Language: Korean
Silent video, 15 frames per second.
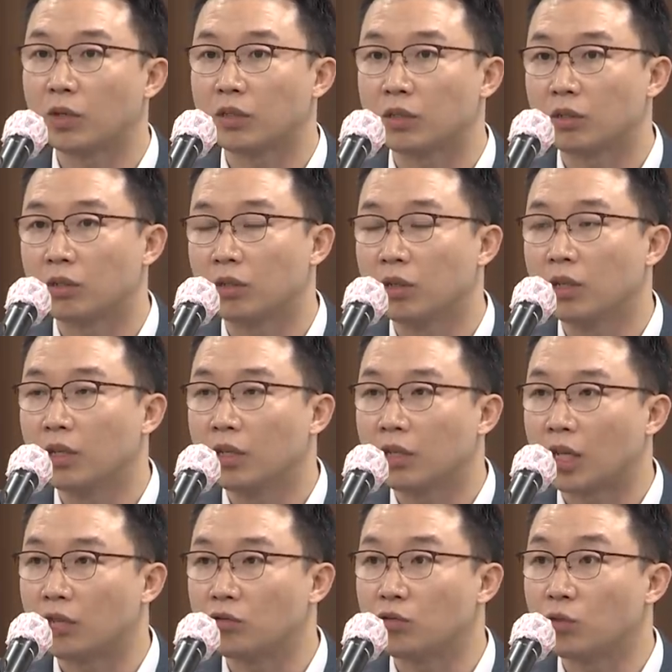해서
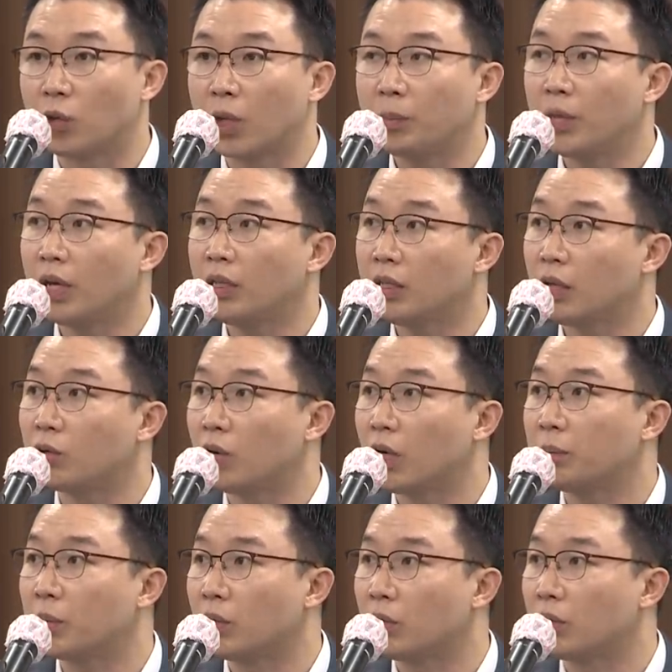단순히 회피한다고
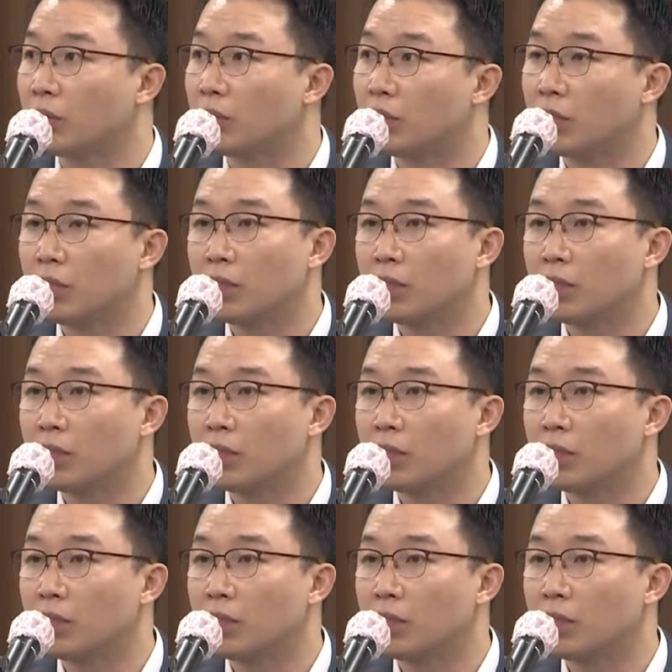하면